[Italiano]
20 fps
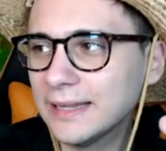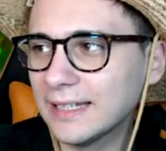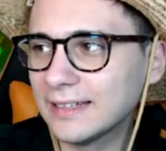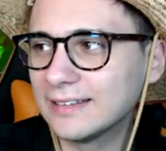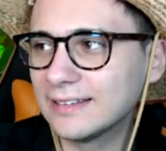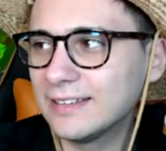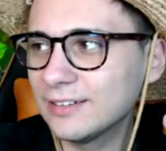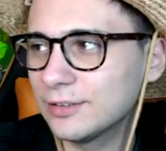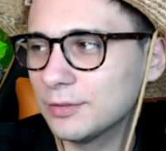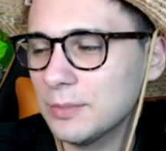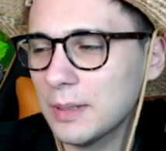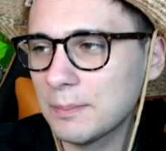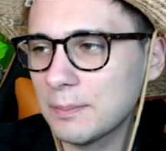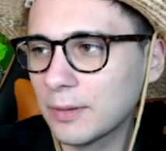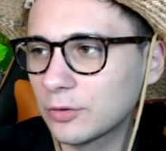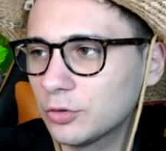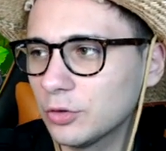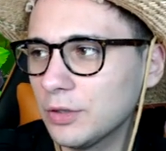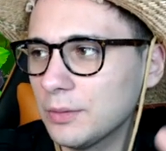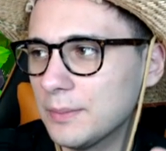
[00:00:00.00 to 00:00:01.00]
tantissime
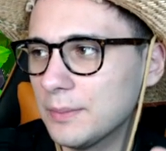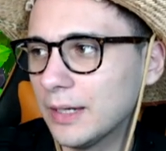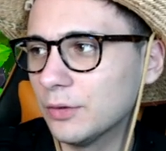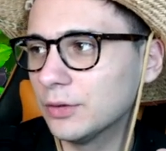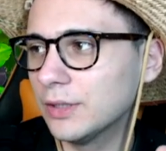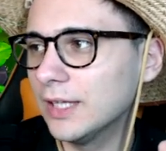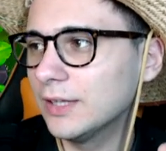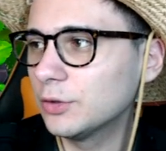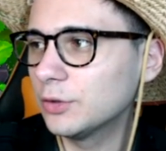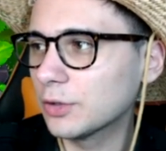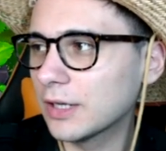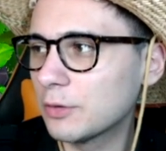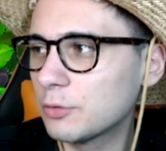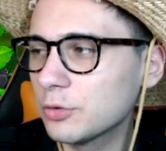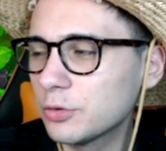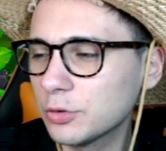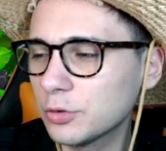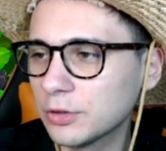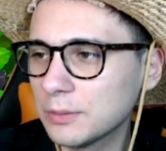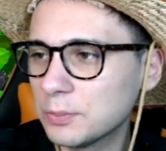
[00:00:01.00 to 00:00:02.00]
persone mi hanno detto che
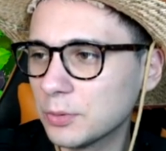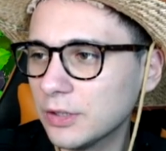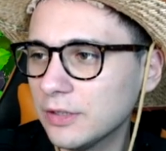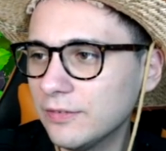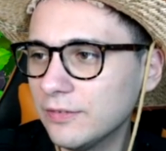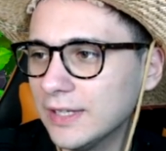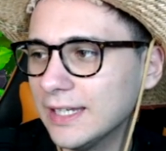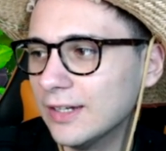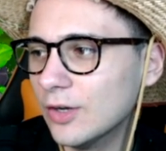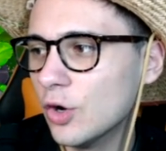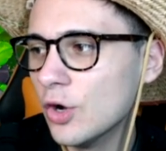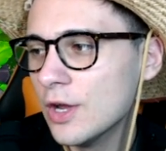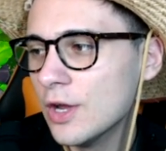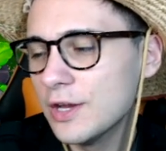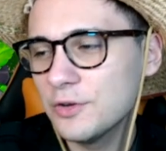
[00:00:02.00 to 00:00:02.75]
questo tipo di video